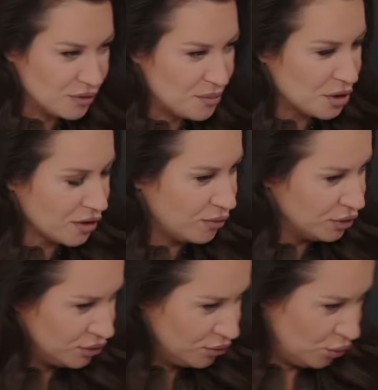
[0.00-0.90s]
во-первых,
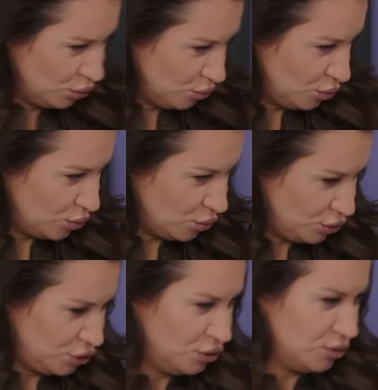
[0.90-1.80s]
вы
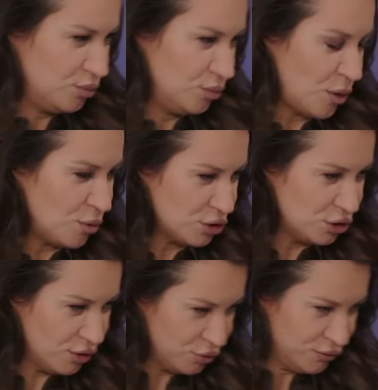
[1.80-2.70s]
очень похожи
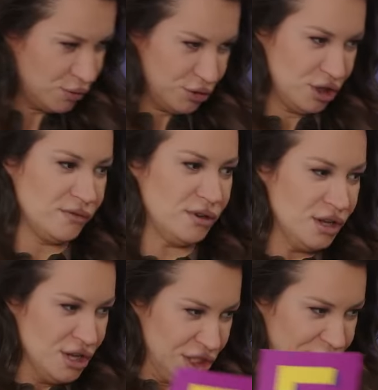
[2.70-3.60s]
на уже взрослого,
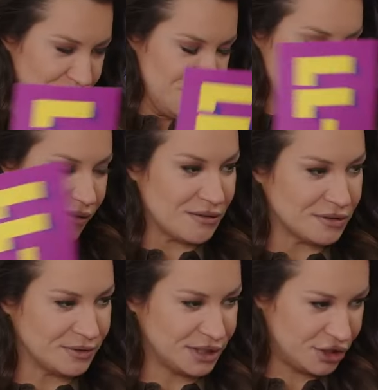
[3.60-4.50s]
сформировавшегося